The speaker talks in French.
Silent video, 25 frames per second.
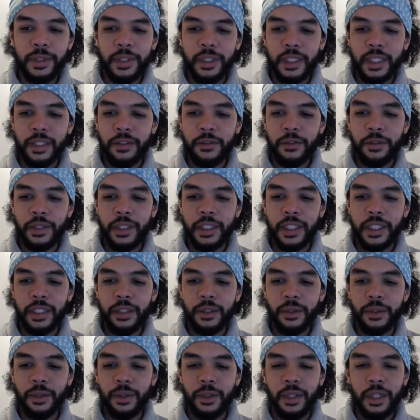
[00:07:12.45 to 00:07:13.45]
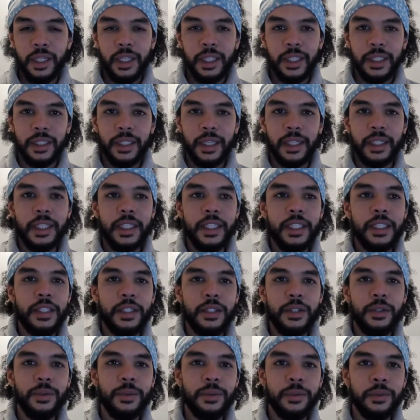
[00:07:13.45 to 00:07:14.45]
ça veut dire que ta
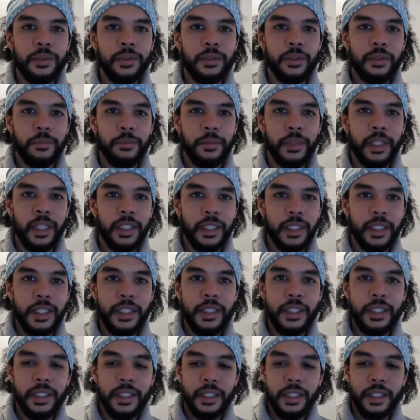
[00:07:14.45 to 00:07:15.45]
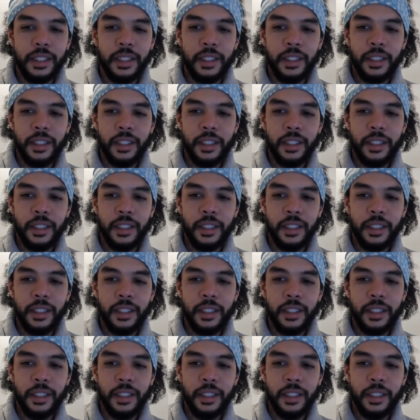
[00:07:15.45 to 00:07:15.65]
question, Béatrice,